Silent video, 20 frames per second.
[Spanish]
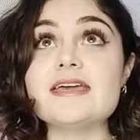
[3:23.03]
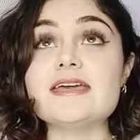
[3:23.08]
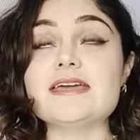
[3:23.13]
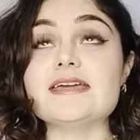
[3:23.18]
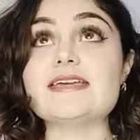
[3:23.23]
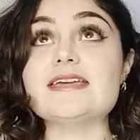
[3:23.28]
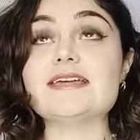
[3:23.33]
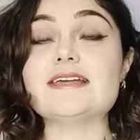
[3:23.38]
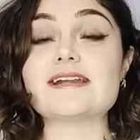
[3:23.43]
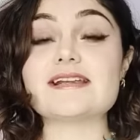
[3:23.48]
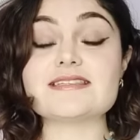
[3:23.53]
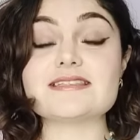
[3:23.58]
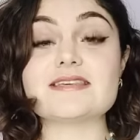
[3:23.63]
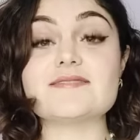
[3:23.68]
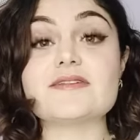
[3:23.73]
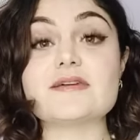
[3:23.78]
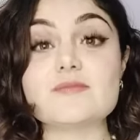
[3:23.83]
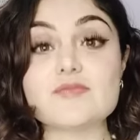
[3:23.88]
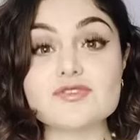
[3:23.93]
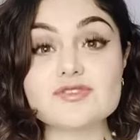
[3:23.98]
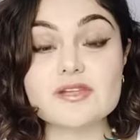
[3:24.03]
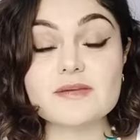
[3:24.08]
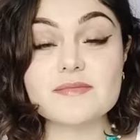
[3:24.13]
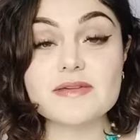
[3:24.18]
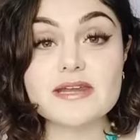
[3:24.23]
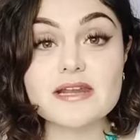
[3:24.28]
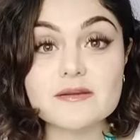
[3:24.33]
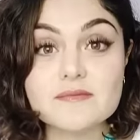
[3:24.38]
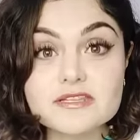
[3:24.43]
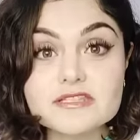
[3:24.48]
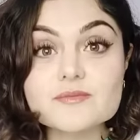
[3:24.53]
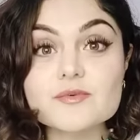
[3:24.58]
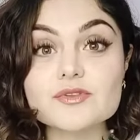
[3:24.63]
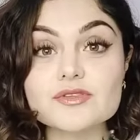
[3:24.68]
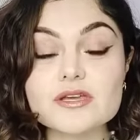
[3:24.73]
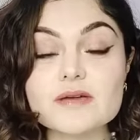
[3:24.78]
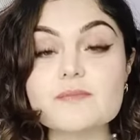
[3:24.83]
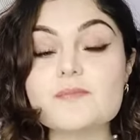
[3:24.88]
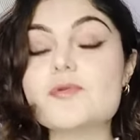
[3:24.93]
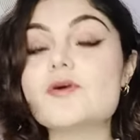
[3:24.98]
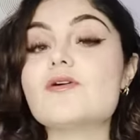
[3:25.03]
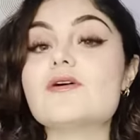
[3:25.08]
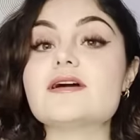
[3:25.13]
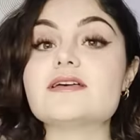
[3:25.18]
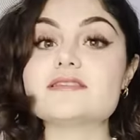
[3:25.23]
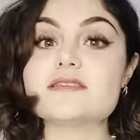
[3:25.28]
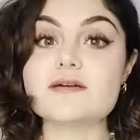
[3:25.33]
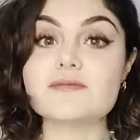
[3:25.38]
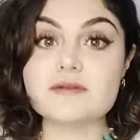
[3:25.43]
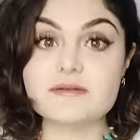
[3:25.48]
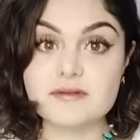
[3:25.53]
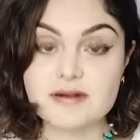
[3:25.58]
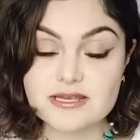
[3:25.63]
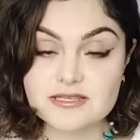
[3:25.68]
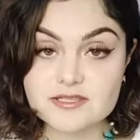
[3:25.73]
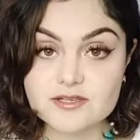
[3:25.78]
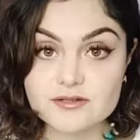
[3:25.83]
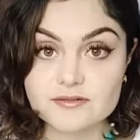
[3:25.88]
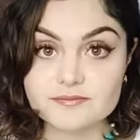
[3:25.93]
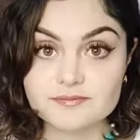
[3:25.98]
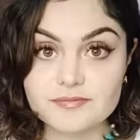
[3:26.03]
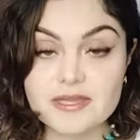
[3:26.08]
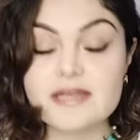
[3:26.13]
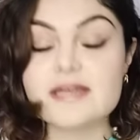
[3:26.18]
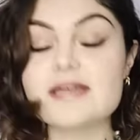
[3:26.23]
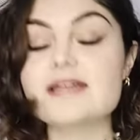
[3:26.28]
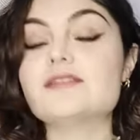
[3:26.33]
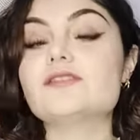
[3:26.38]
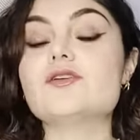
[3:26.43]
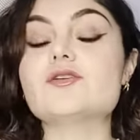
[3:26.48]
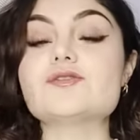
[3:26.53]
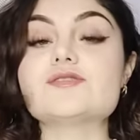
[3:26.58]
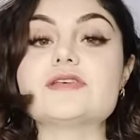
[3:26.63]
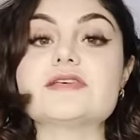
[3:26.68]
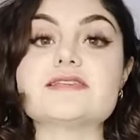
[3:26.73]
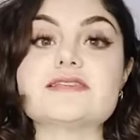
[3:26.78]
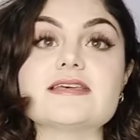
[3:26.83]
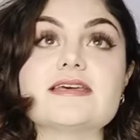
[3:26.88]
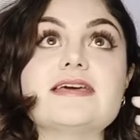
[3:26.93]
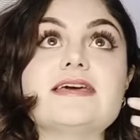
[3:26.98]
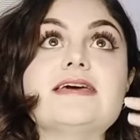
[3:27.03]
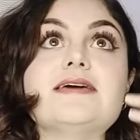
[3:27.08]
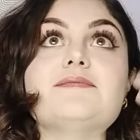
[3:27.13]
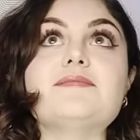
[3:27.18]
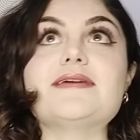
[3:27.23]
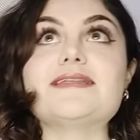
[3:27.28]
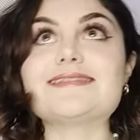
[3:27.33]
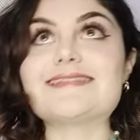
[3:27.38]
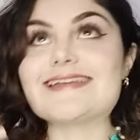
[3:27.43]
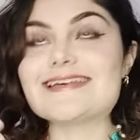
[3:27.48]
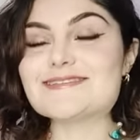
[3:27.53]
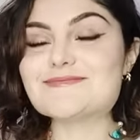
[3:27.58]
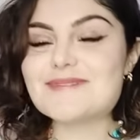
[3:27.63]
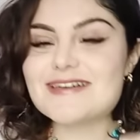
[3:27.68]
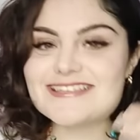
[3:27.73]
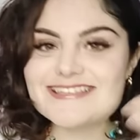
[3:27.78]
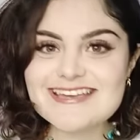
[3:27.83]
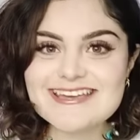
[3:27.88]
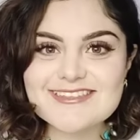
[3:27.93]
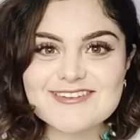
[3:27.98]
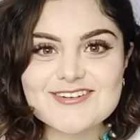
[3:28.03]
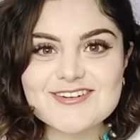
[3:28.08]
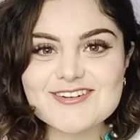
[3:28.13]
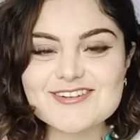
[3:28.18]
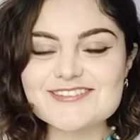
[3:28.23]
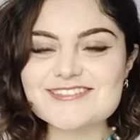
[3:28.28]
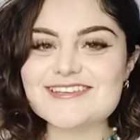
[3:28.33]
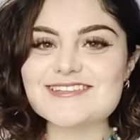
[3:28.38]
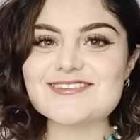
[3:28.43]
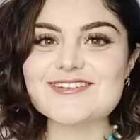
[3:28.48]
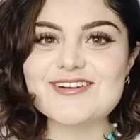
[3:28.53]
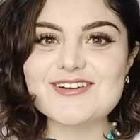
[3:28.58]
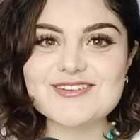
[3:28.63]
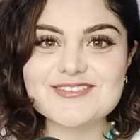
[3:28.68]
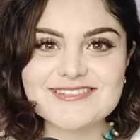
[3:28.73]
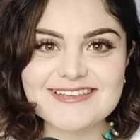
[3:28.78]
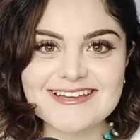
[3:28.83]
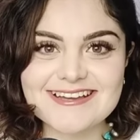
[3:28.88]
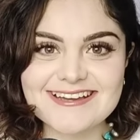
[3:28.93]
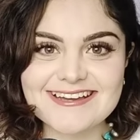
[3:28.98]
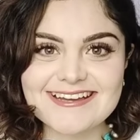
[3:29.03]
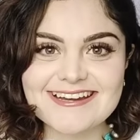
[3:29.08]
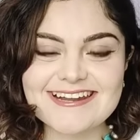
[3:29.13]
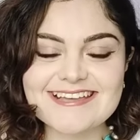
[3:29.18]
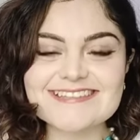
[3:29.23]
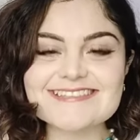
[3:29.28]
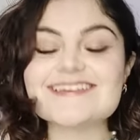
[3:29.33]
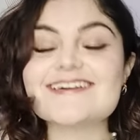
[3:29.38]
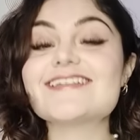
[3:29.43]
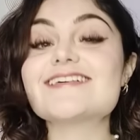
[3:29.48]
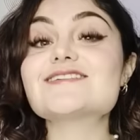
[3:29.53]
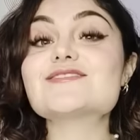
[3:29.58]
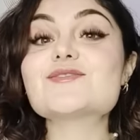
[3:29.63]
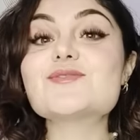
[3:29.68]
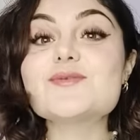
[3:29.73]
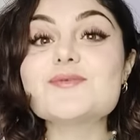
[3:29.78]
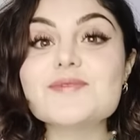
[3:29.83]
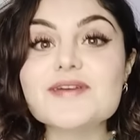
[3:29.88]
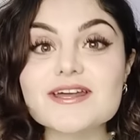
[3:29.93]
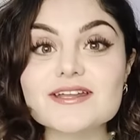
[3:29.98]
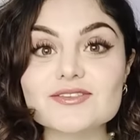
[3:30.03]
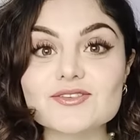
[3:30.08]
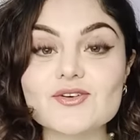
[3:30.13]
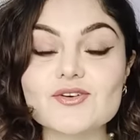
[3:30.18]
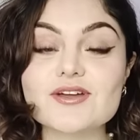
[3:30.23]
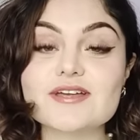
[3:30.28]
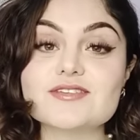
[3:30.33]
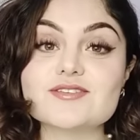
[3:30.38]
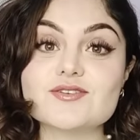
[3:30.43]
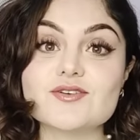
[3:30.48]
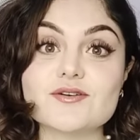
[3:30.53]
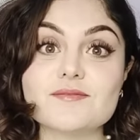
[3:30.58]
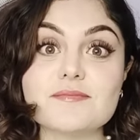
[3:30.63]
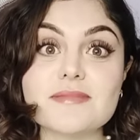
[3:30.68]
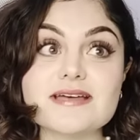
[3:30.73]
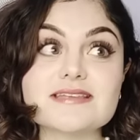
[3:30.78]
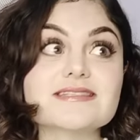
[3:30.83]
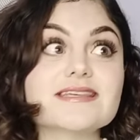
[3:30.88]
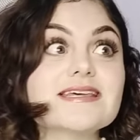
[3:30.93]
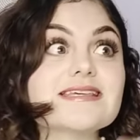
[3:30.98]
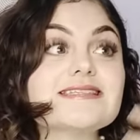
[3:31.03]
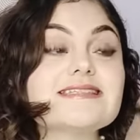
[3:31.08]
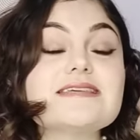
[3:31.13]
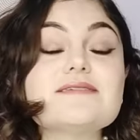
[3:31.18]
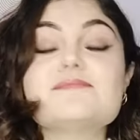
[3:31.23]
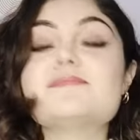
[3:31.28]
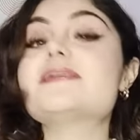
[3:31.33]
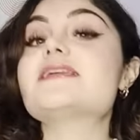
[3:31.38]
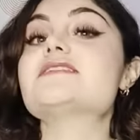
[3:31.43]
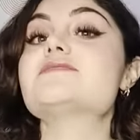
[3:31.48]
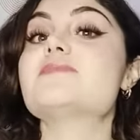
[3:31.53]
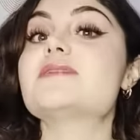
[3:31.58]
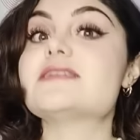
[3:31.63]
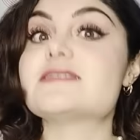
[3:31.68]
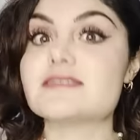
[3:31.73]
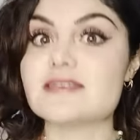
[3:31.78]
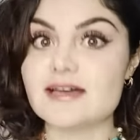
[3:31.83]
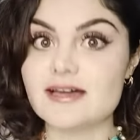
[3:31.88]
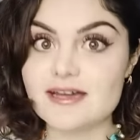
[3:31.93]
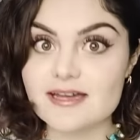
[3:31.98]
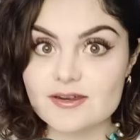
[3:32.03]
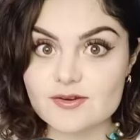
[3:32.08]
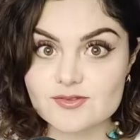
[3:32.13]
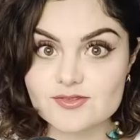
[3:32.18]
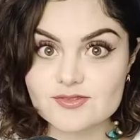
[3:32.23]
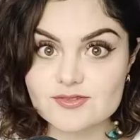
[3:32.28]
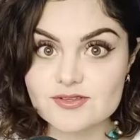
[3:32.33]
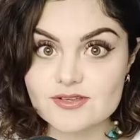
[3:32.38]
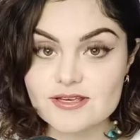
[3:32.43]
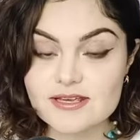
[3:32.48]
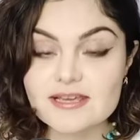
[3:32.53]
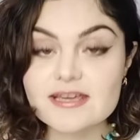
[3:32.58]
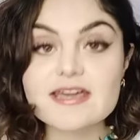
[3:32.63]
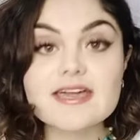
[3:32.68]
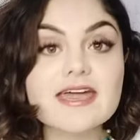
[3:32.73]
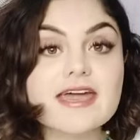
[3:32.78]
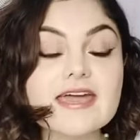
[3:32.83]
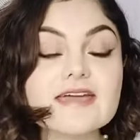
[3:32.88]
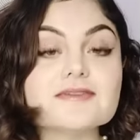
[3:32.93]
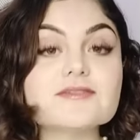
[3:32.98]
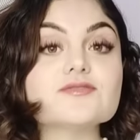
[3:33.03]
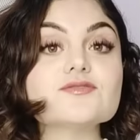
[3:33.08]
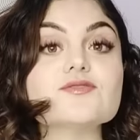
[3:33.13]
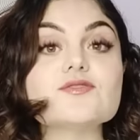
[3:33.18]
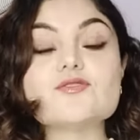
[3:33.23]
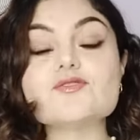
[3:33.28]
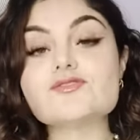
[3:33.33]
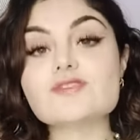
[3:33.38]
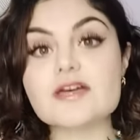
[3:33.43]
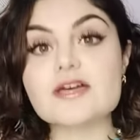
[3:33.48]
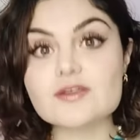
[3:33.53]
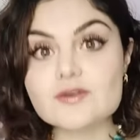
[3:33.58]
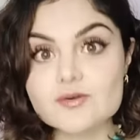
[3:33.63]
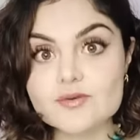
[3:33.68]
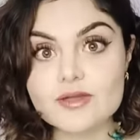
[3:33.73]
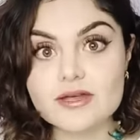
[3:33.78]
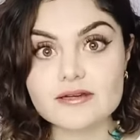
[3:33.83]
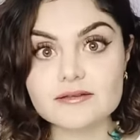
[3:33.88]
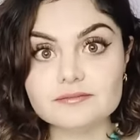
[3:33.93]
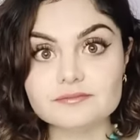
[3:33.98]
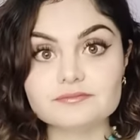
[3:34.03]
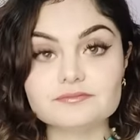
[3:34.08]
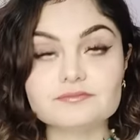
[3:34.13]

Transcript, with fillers: y recibimos también al mismo tiempo esa vibración. Entonces, mientras más he ido conociendo de los ángeles, he descubierto que son más que simples mensajeros, que ellos nos ayudan